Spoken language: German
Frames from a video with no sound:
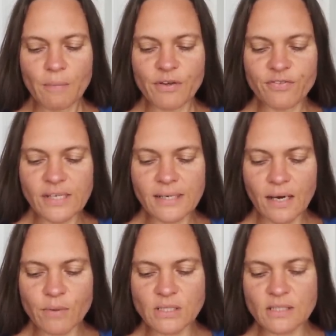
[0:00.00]
Bei vielen
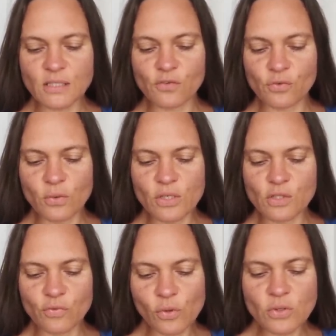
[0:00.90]
habe ich das Gefühl,
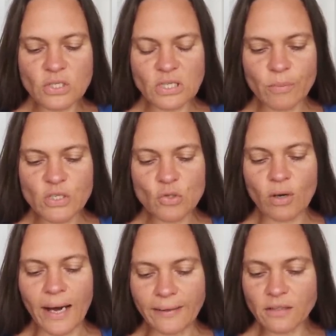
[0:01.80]
sie fühlen sich damit
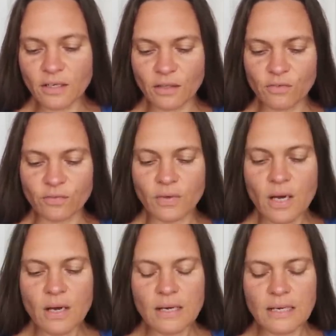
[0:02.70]
sogar
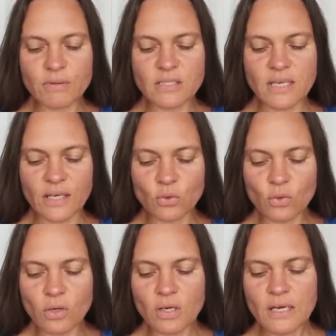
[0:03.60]
angegriffen. Aber es zeigt
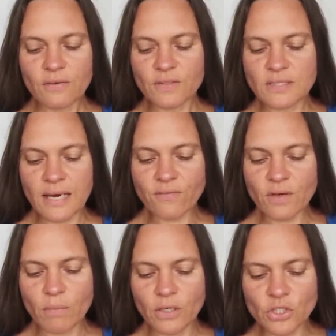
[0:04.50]
nur, wie sehr
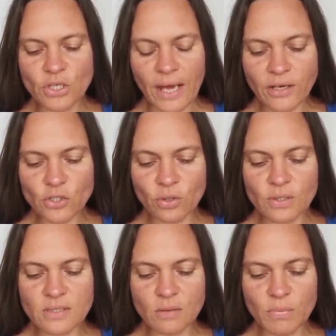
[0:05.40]
wir Menschen
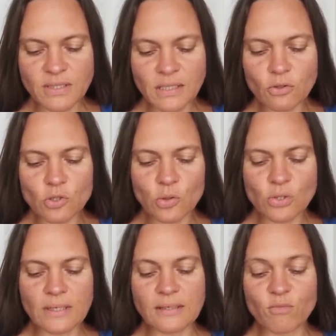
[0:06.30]
engstirnig sind,
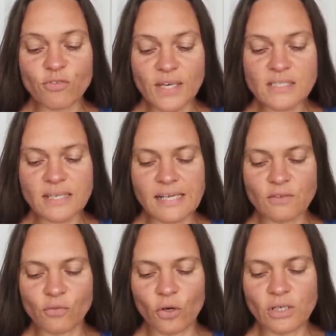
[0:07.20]
bedingungslos an dem
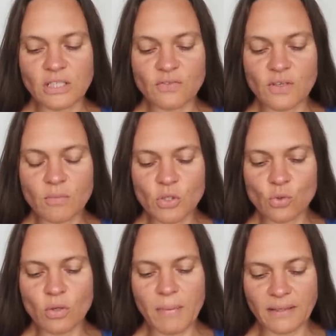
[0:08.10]
festhalten wollen, das wir immer
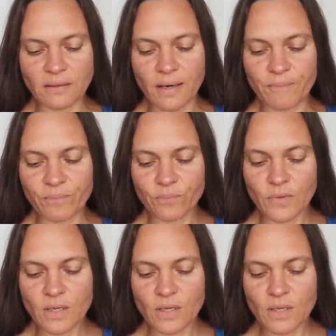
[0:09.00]
so gemacht haben.